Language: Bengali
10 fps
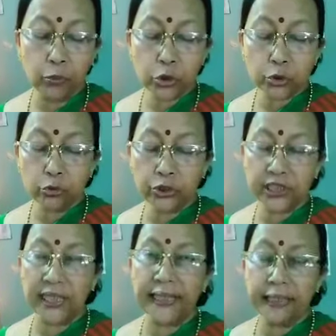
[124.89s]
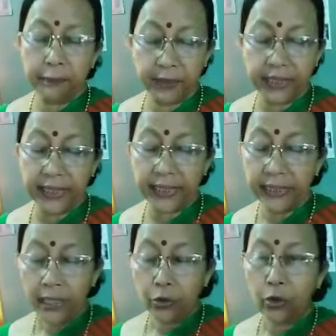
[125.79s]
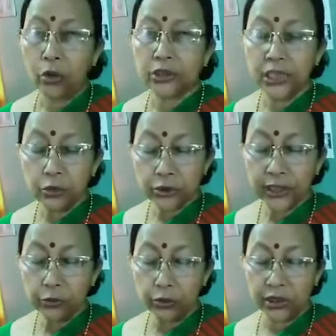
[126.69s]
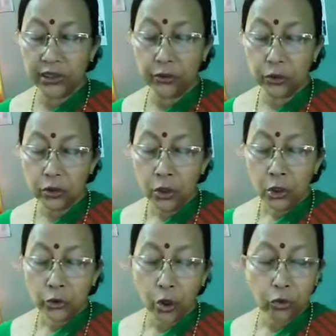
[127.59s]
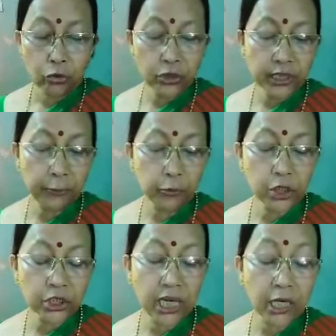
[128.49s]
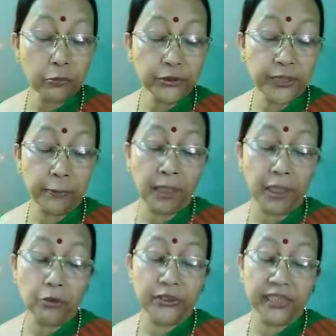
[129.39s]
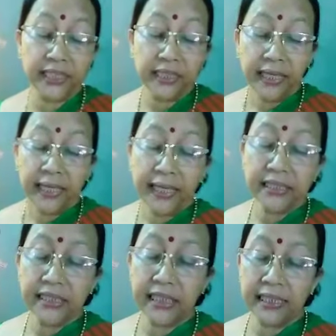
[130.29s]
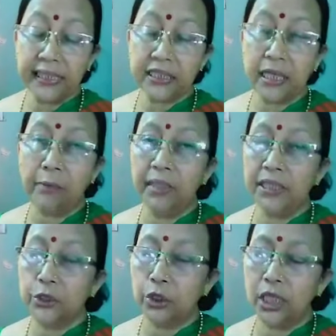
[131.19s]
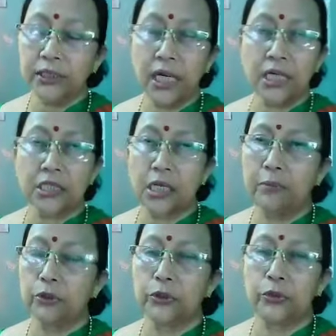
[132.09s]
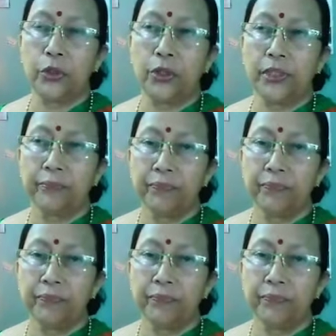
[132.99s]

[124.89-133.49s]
বসুর ছেলেকে মেরে রক্তারক্তি করে দিল তখন সে পরিষ্কার বুঝতে পারল যে এ ছেলেকে সামলে চলা তার সামর্থ্য নয়